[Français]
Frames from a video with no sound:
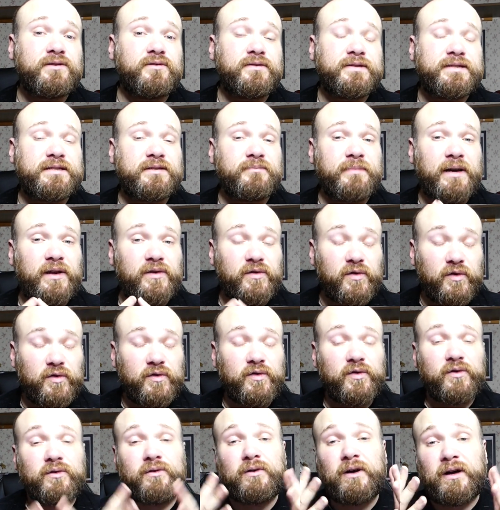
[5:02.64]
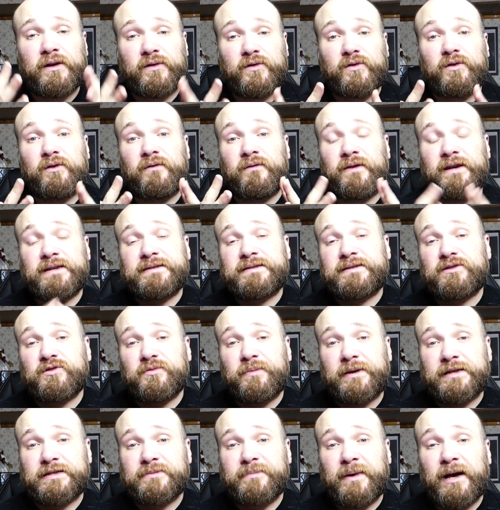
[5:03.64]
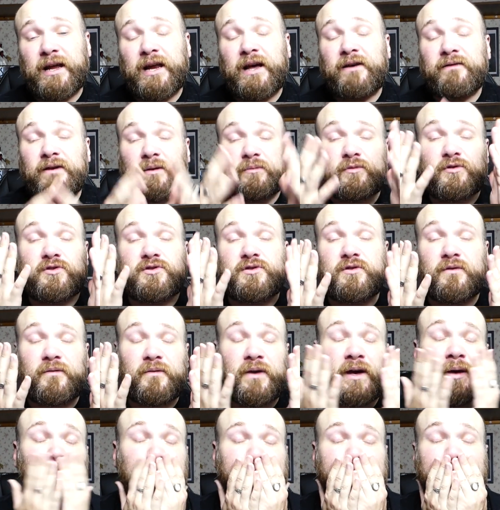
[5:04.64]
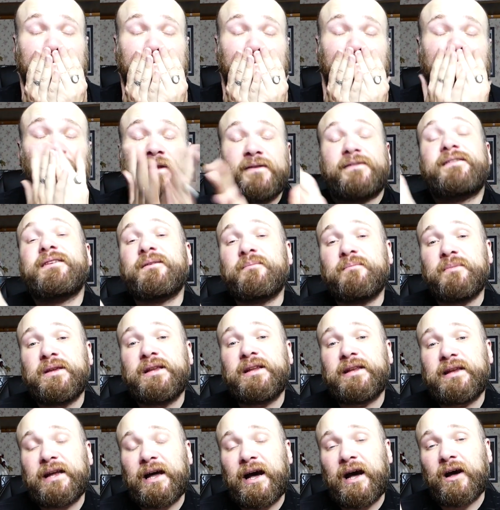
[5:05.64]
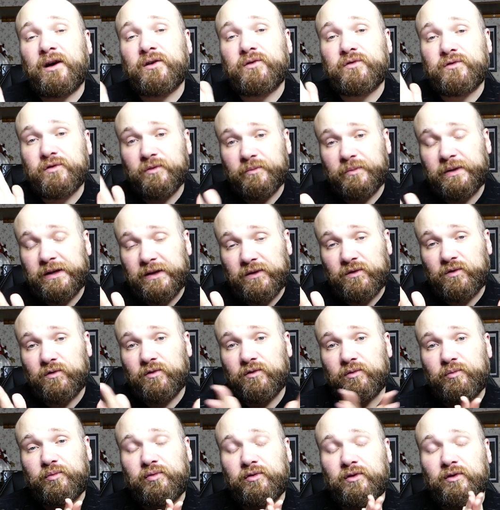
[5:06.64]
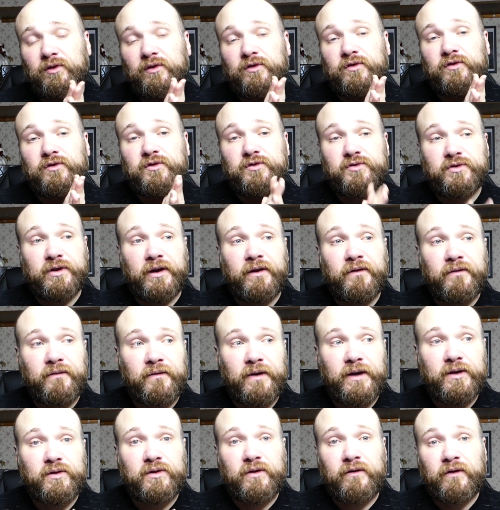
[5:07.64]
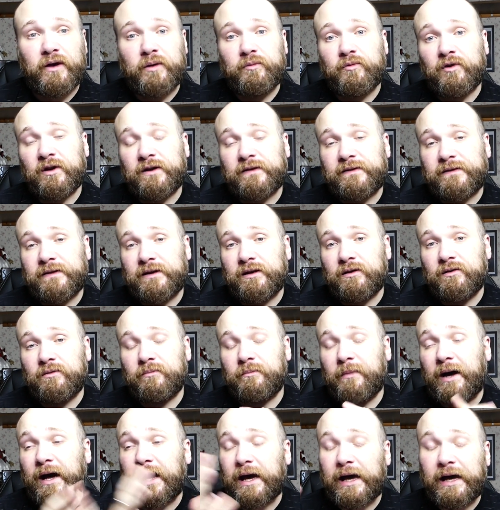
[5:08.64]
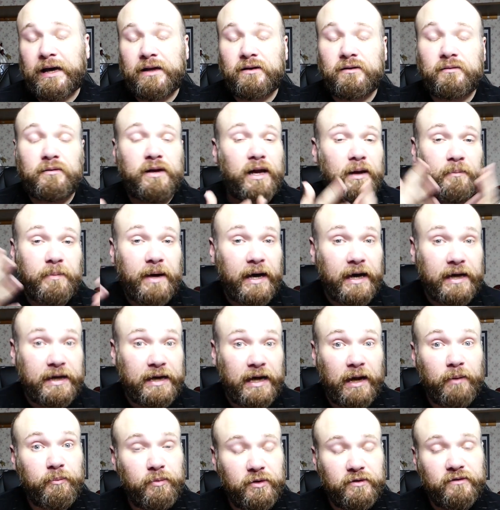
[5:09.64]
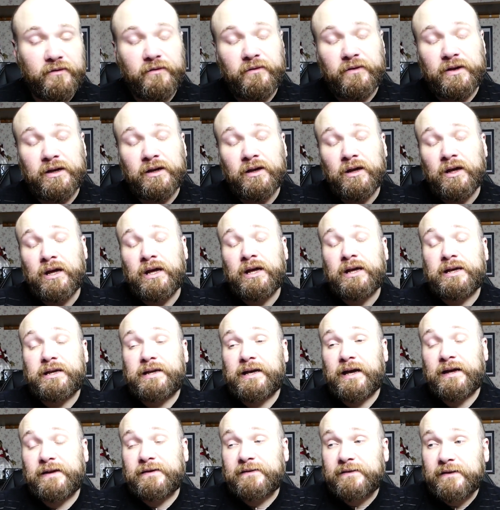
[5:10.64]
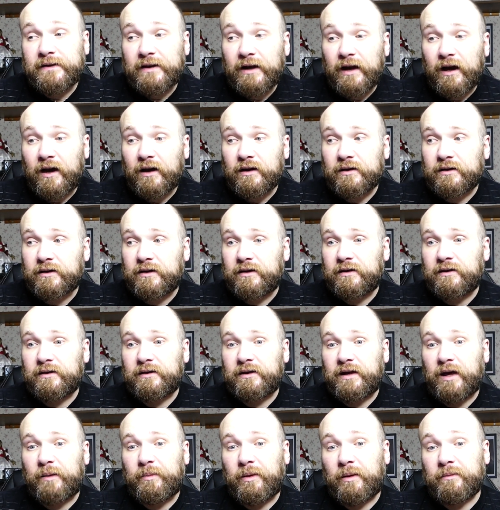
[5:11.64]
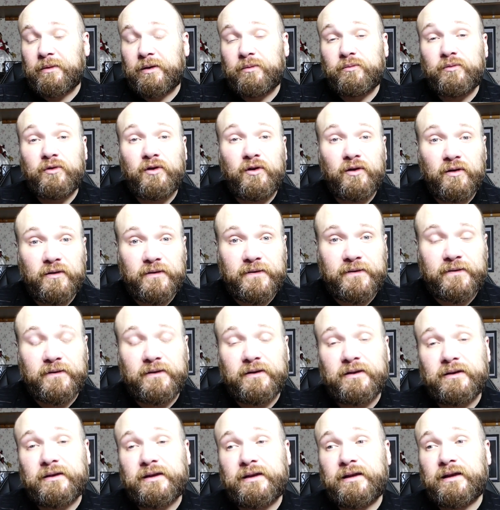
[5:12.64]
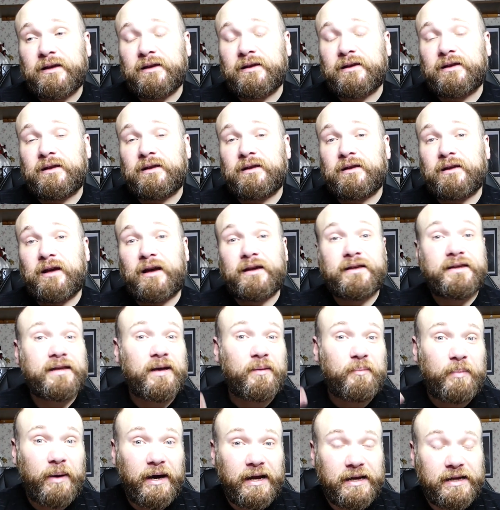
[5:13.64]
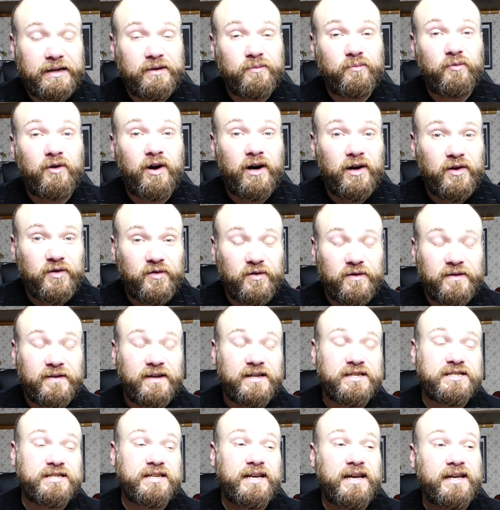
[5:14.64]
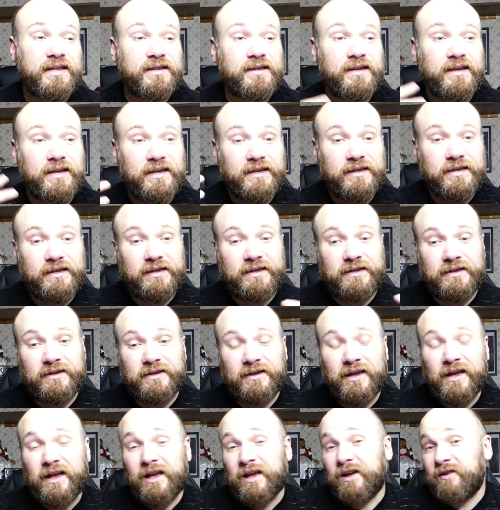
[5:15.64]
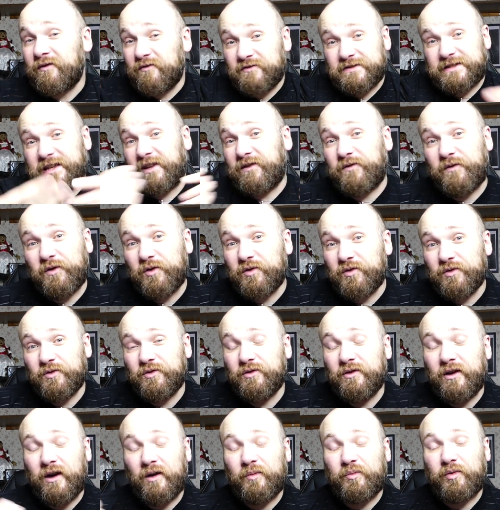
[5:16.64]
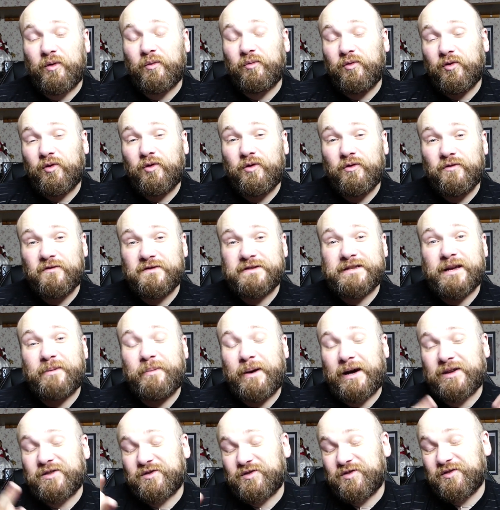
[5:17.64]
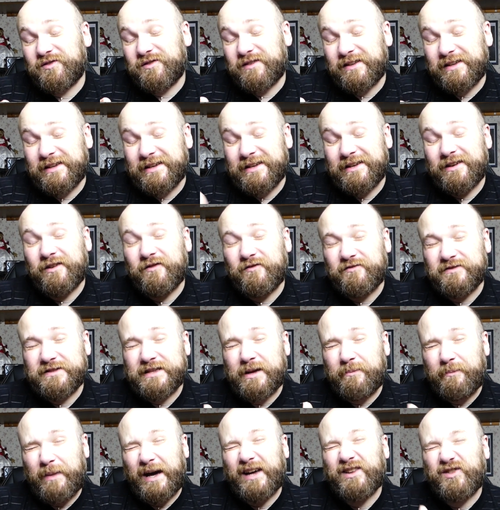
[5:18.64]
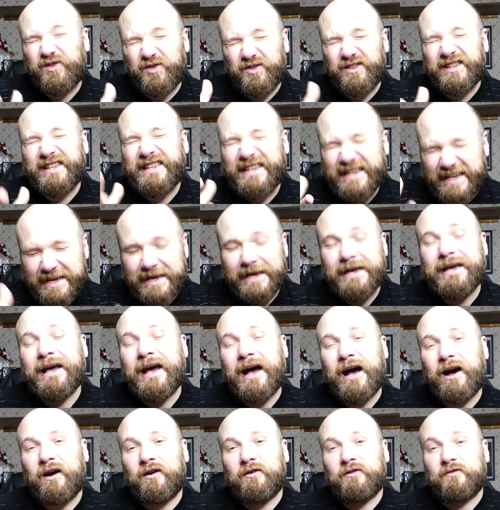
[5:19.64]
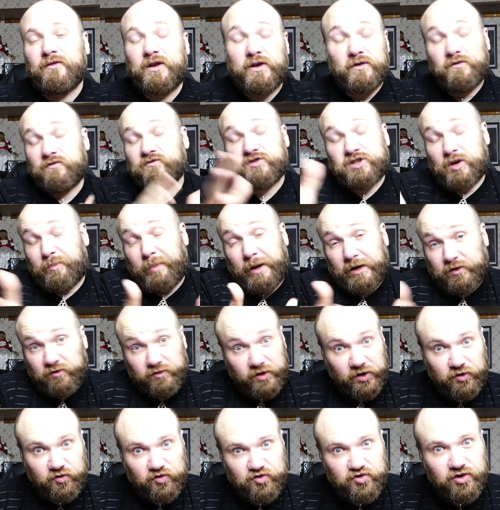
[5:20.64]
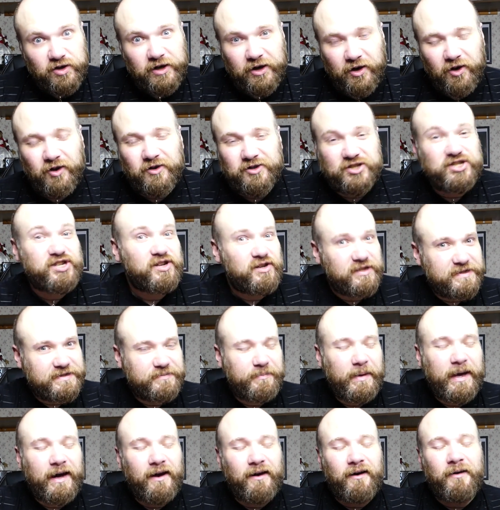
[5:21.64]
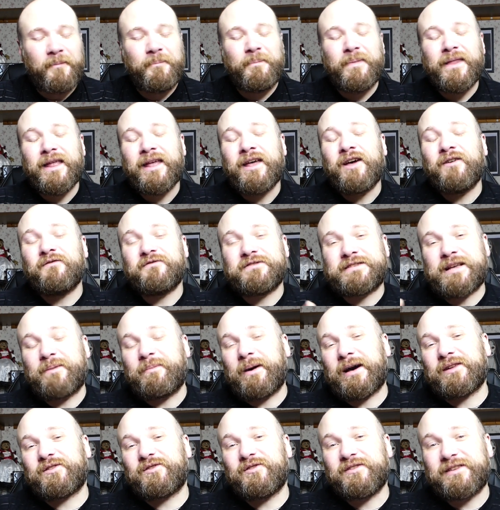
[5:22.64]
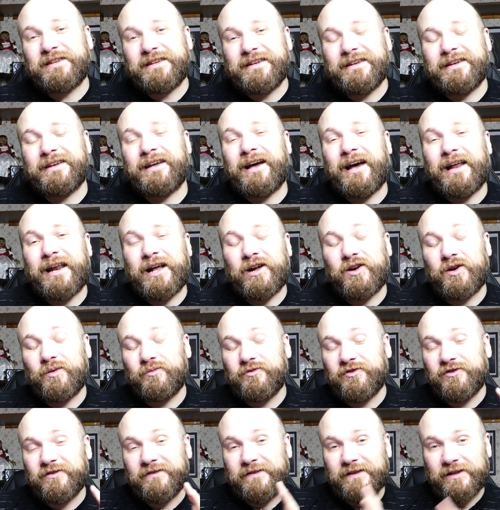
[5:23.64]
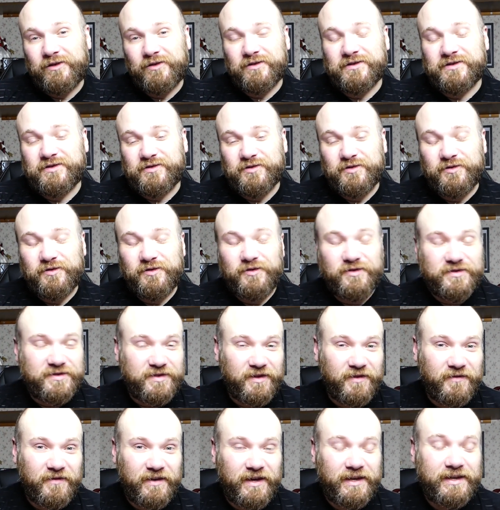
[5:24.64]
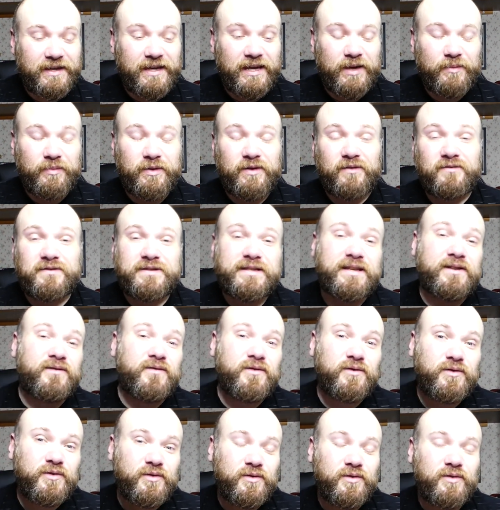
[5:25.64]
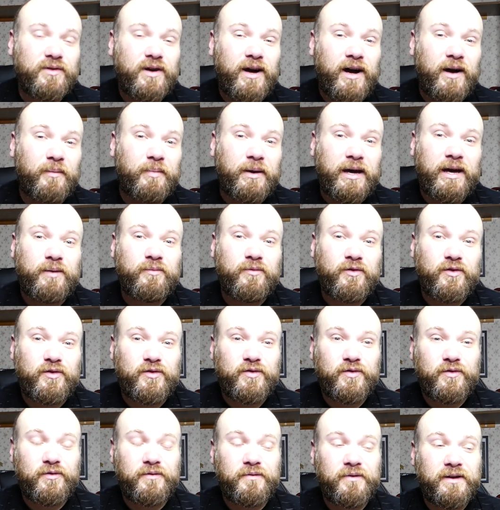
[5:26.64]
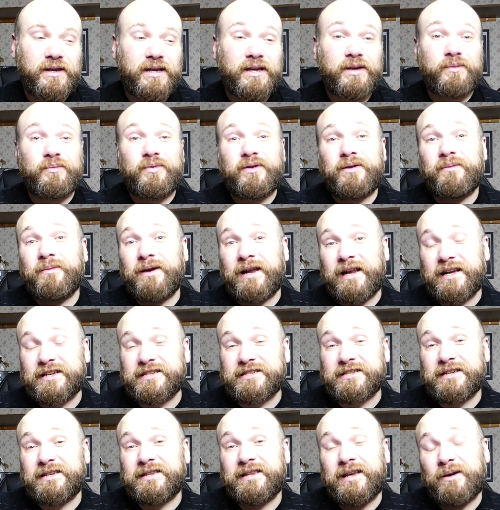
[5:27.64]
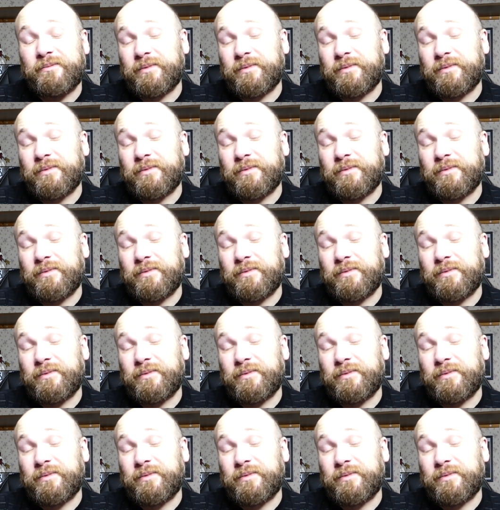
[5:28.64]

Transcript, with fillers: aussi ma Soso, hein, Solveig, si tu passes par là, vraiment je te fais des milliards de bisous pour ce que tu as fait. Tu as vraiment été une marraine, la marraine La Bonne Fée, qui a été là, qui, qui a permis de me lancer, qui, qui, a, qui a parlé de moi sur sa chaîne et qui vous êtes venu. Hein, pour beaucoup, vous appartenez, vous apparteniez et vous appartenez toujours d'ailleurs, je l'espère. Hein, vous apparteniez à la communauté de, de Solveig et puis vous êtes venu après me retrouver et puis bah, la chaîne a